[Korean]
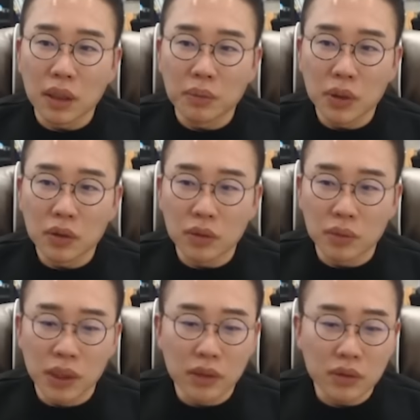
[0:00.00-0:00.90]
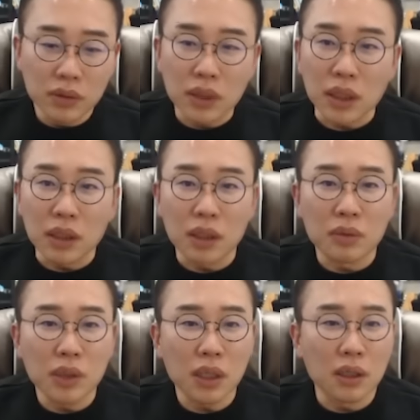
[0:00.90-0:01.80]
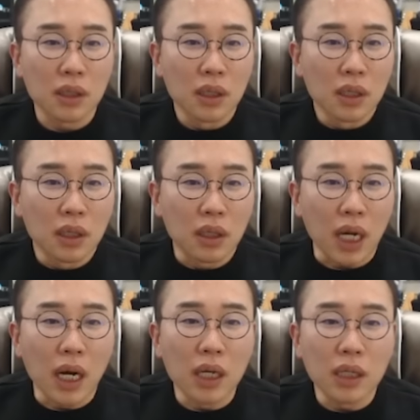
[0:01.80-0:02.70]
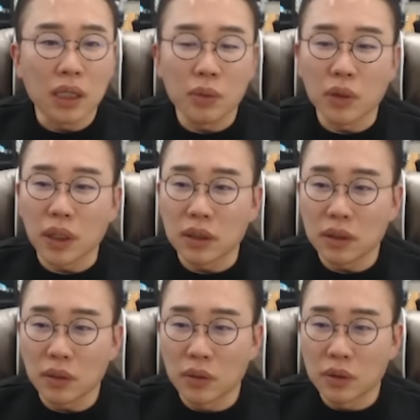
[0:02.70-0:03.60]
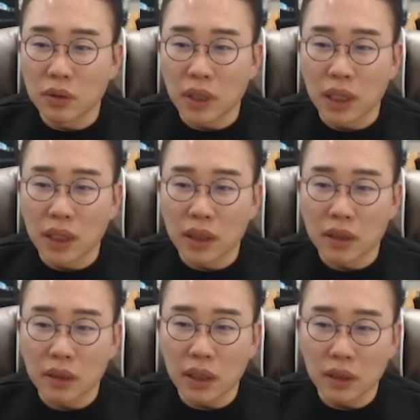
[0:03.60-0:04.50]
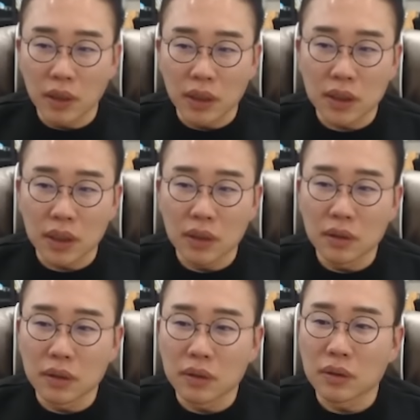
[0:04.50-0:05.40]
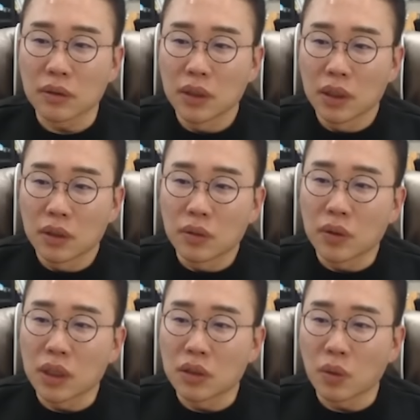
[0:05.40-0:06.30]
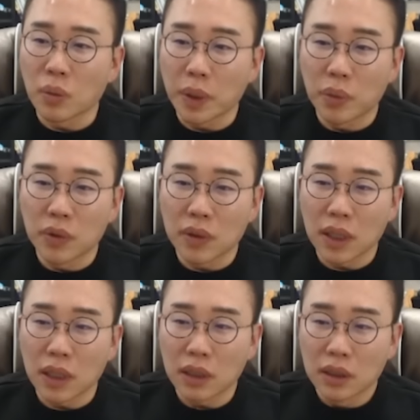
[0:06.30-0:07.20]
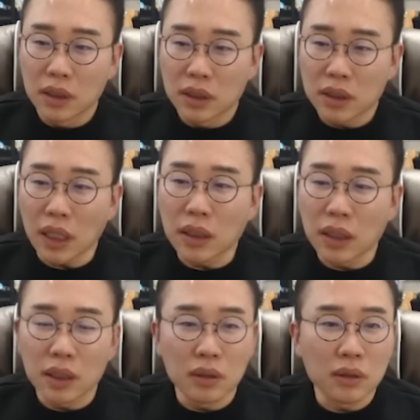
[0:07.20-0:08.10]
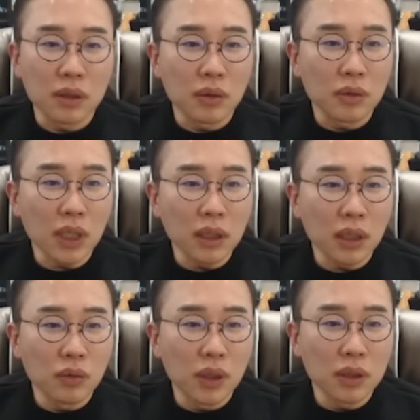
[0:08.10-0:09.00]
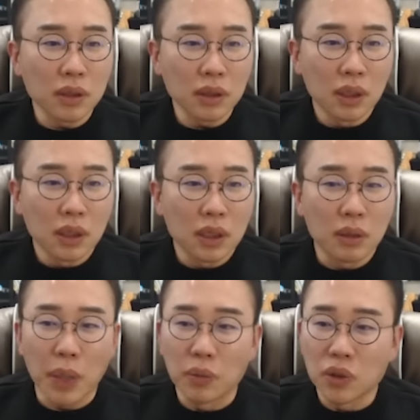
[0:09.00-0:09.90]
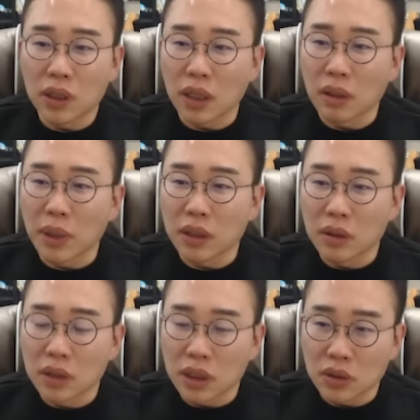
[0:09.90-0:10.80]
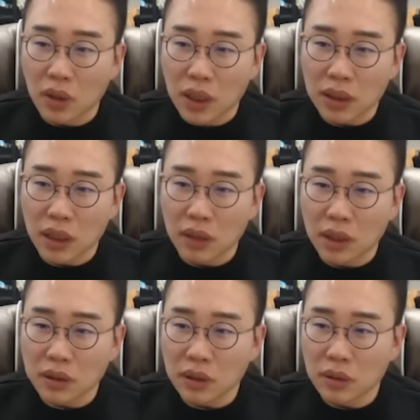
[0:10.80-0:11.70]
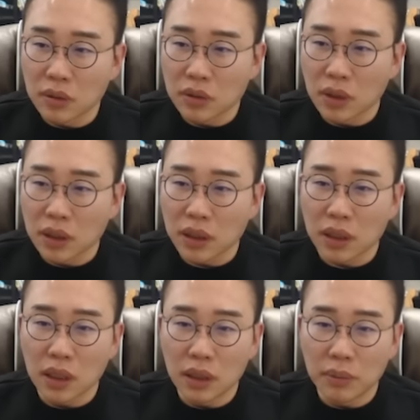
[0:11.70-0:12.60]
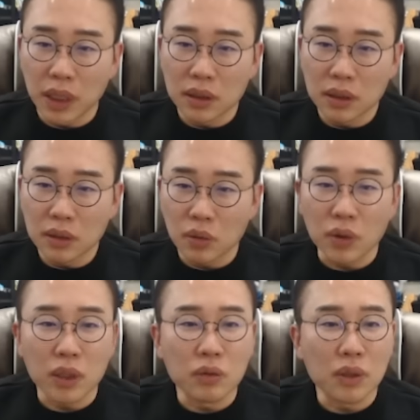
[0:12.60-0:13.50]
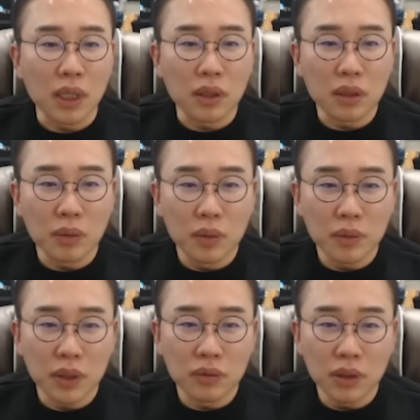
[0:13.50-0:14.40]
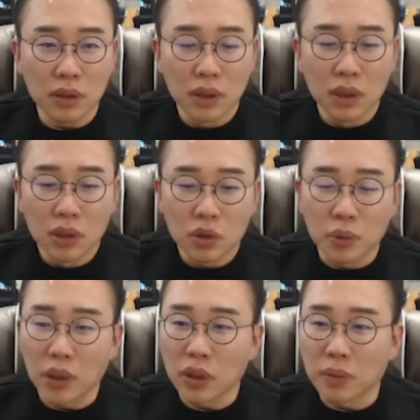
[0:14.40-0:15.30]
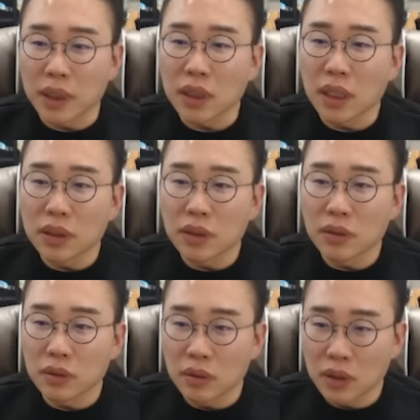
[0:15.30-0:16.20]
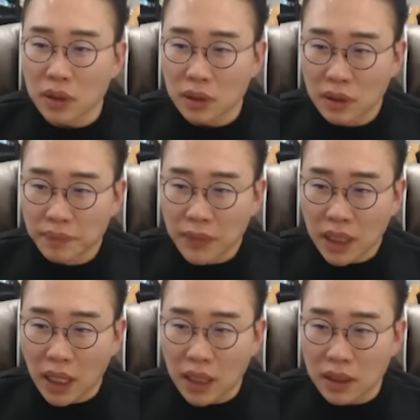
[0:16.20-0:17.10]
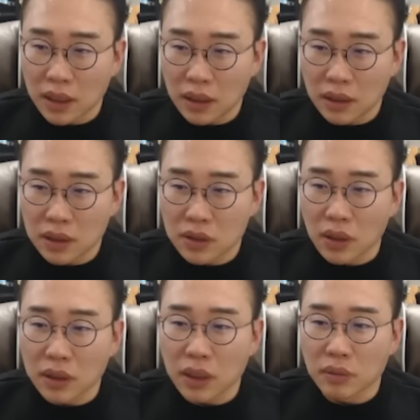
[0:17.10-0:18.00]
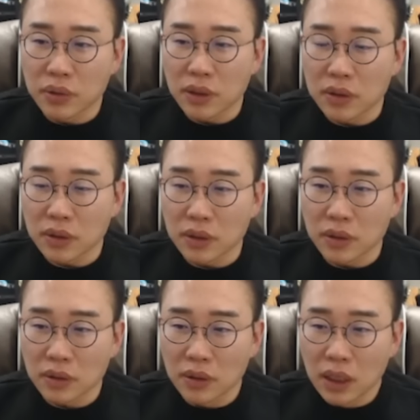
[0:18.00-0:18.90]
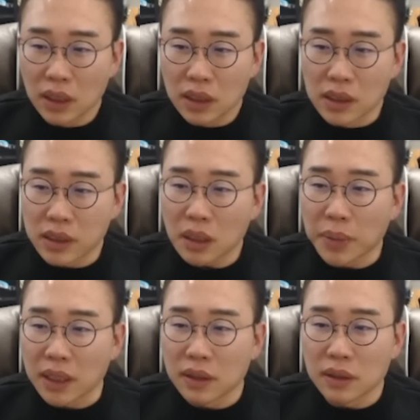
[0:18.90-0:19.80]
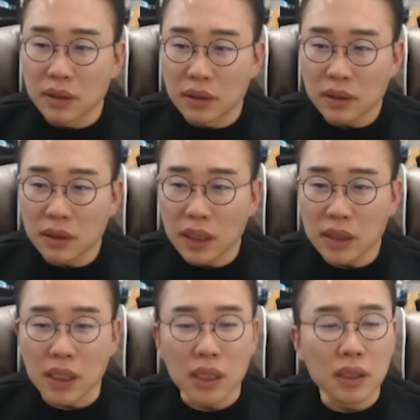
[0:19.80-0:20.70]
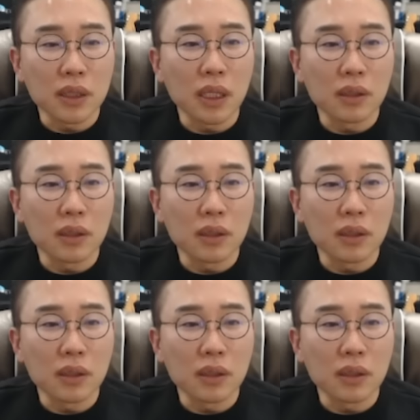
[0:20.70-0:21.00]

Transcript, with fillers: 한 번은 좀 밀릴 수 있는 자리이기 때문에 어, 강하기보다는 오늘도 강하게 땡겨왔잖아요. 그래서 여기 2500포인트가 이 상단이에요. 근데 여기 상단 위에는 이 매물이 되게 많아요. 이게 저항대라고 하잖아요. 여기 저항대가 많이 도사리고 있다. 이렇게 보면 되고요. 주방에도 마찬가지예요. 여기 강하게 이 저항대가 붙어 있어요. 그래서 1차 반등은 끝나지 않았느냐.